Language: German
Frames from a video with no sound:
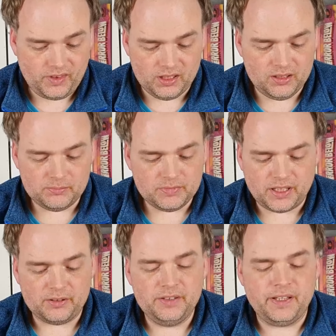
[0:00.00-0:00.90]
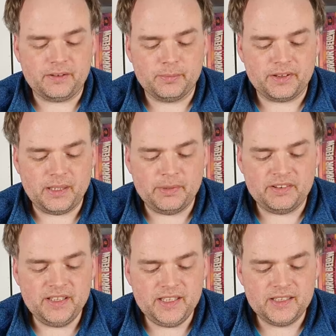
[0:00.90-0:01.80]
ähm, das Universum ist sehr
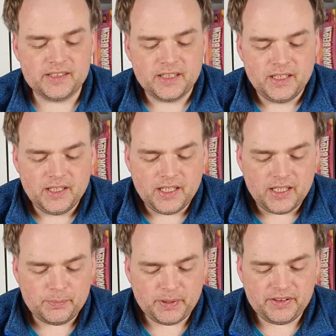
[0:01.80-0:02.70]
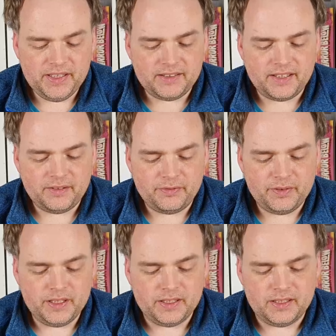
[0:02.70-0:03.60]
besiedelt, es passiert sehr
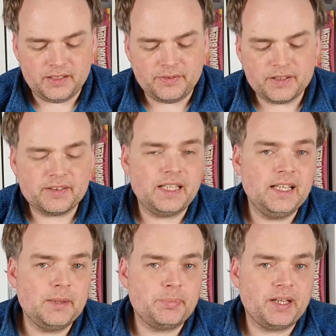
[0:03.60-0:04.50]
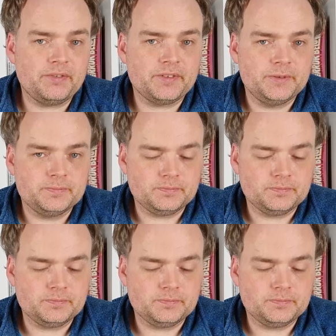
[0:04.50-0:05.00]
viel. Ich finde es sehr lebhaft,